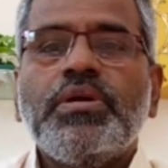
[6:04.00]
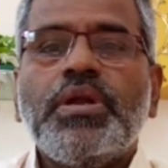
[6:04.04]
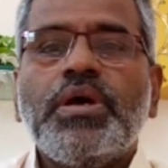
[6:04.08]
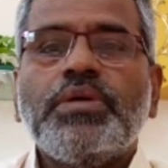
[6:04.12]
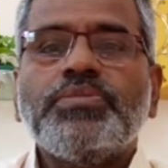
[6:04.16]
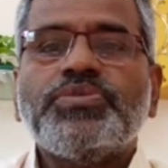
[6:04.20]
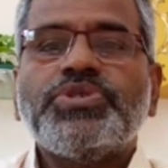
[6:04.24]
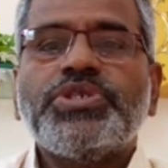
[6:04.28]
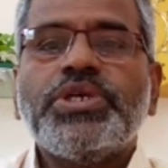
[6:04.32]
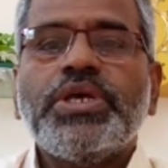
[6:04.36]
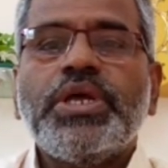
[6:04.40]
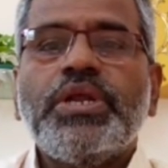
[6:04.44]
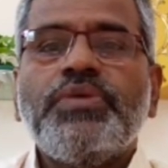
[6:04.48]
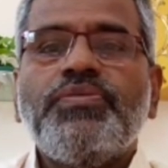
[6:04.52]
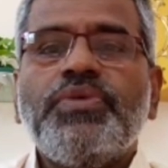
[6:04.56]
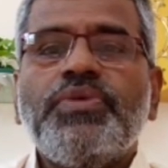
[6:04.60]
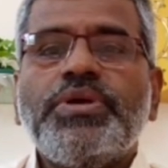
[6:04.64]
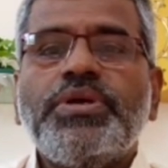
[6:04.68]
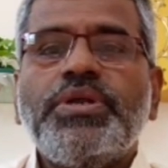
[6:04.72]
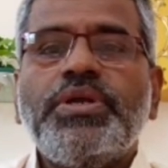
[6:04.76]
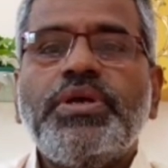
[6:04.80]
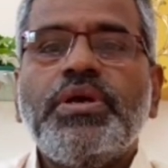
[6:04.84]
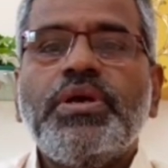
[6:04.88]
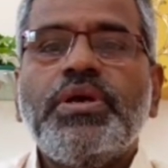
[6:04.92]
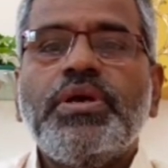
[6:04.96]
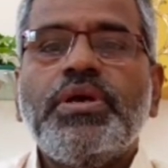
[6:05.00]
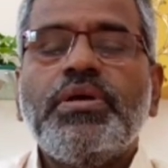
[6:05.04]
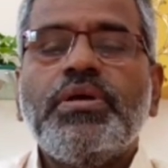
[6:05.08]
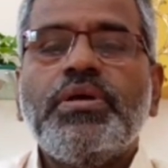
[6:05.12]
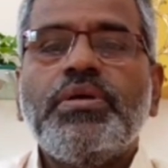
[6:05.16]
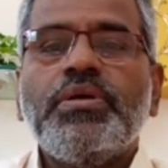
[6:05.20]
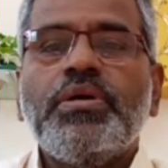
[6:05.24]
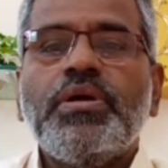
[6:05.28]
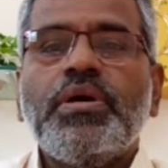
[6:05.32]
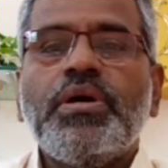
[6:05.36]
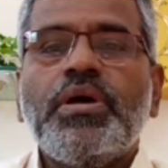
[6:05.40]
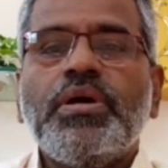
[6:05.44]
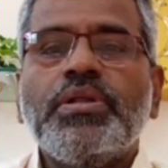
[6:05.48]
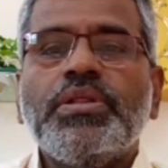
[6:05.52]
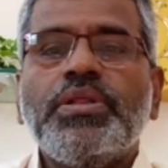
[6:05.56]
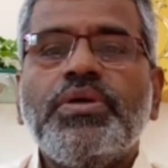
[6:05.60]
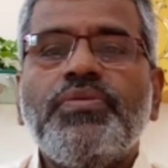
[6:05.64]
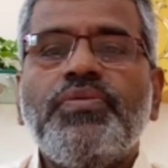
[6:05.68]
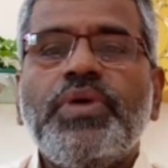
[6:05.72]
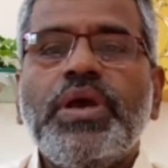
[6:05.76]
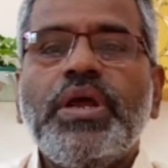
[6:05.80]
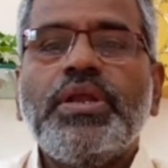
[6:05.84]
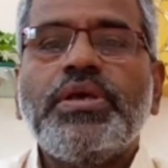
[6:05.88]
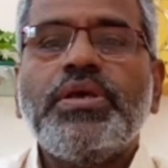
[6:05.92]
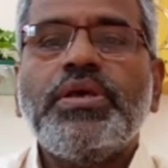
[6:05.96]
நாம் சேர வேண்டிய அந்த
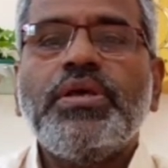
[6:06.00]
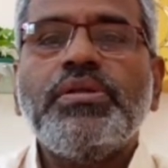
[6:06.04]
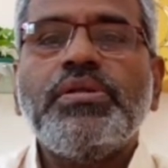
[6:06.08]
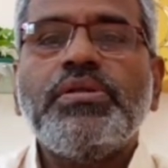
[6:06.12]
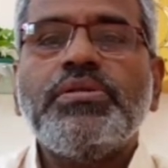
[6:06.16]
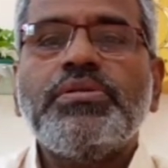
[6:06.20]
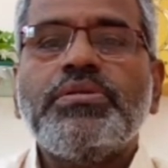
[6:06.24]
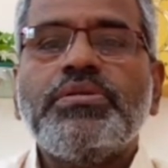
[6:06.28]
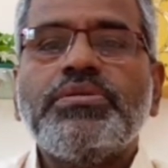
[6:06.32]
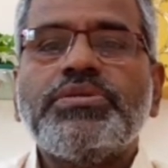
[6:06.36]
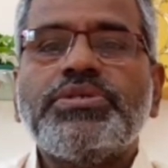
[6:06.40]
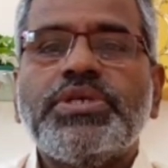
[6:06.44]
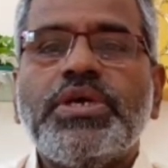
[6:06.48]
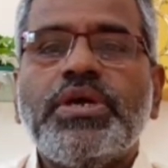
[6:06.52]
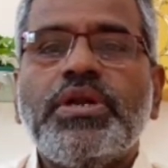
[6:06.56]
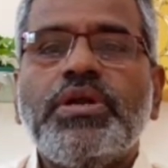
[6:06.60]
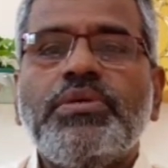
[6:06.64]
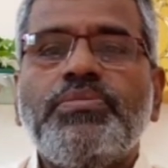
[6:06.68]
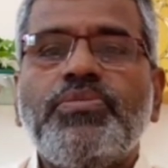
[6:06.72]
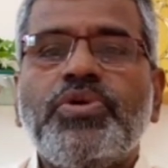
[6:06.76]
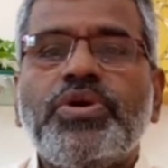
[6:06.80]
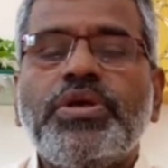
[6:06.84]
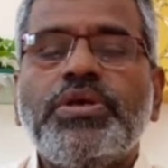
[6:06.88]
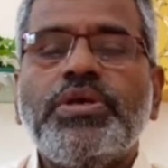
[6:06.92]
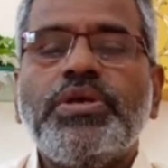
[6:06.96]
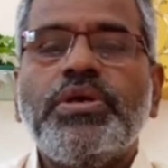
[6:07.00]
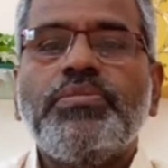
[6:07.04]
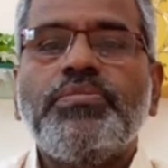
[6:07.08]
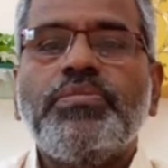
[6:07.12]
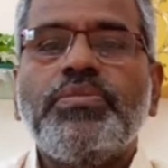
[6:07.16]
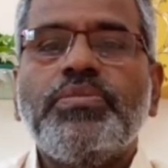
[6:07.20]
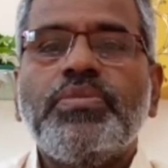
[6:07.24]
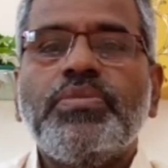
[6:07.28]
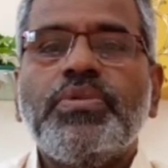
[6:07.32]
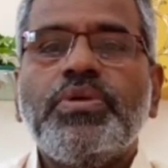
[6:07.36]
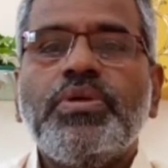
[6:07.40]
வேலையில் சேர முடியும்